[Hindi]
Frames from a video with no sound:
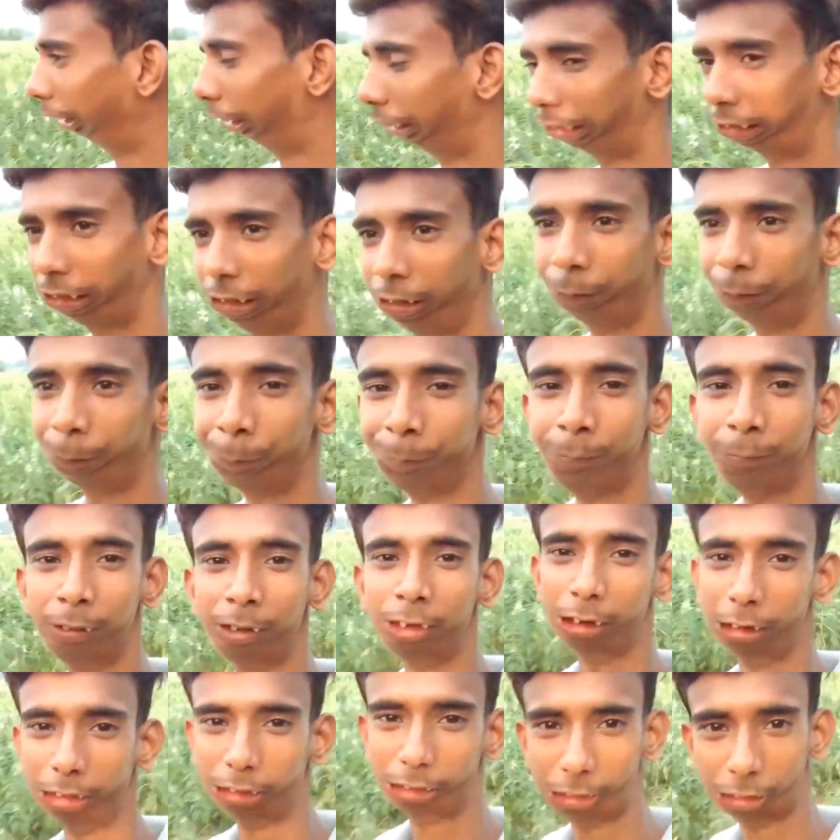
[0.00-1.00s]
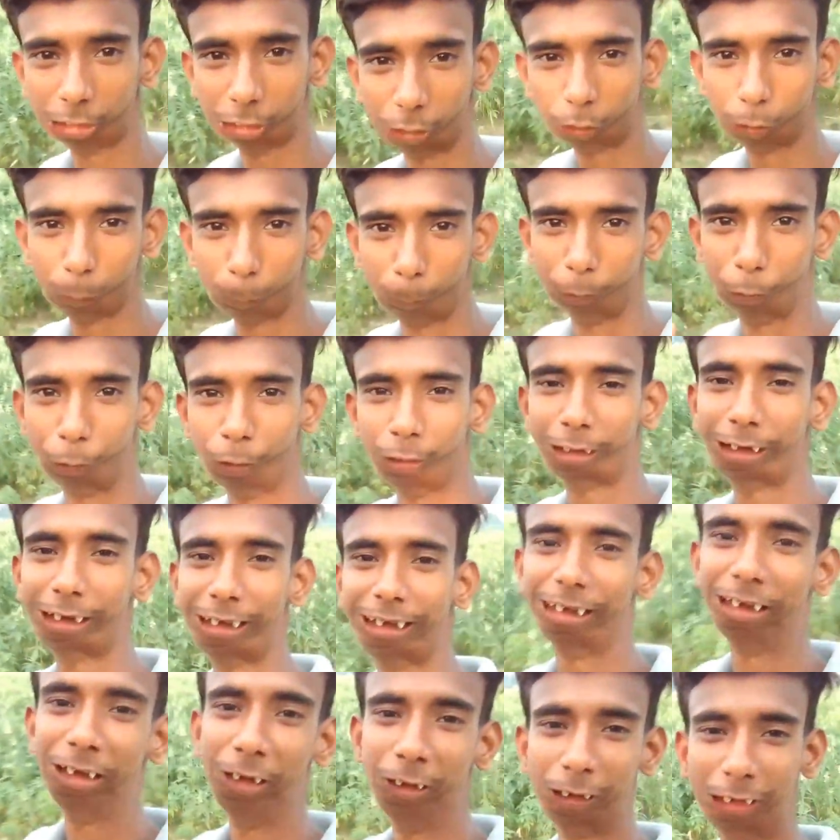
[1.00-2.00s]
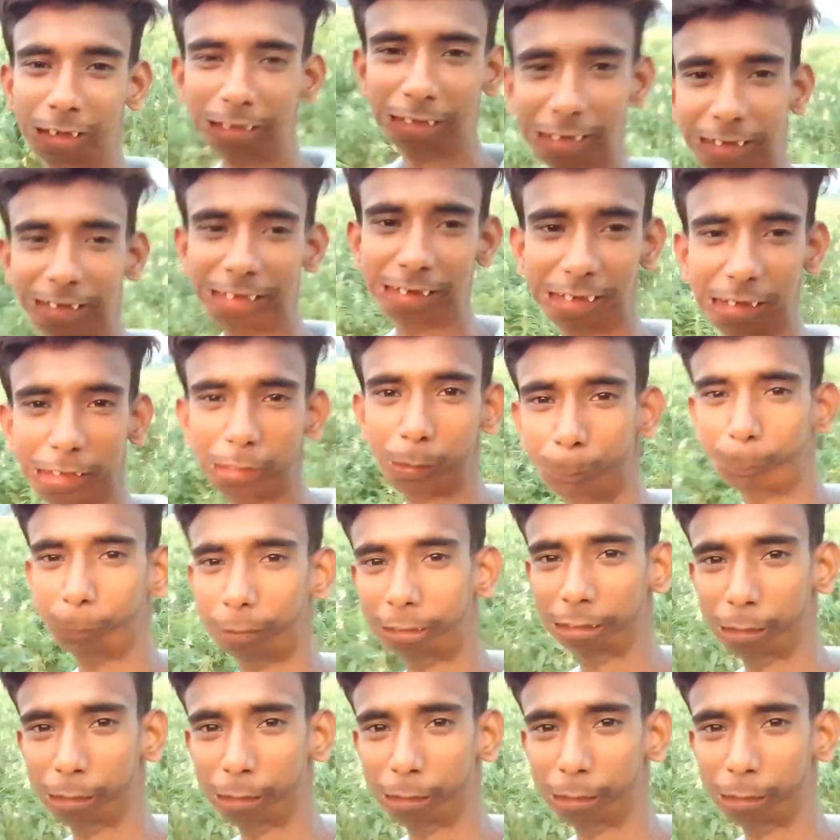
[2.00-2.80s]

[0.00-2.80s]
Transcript: है लेकिन इसका कोई भरोसा नहीं होता यानी